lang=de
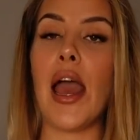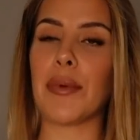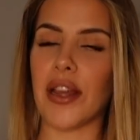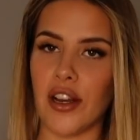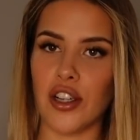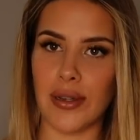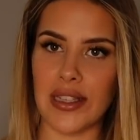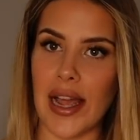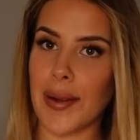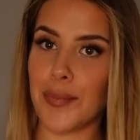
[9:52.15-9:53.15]
Ich kann euch schon mal
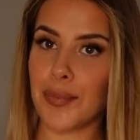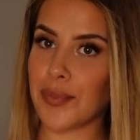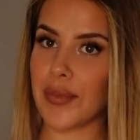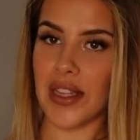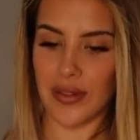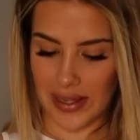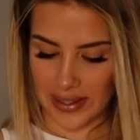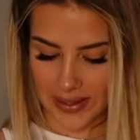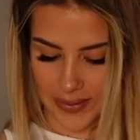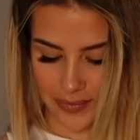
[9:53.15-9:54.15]
sagen, das
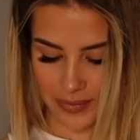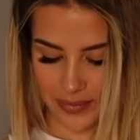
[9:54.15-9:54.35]
Weiße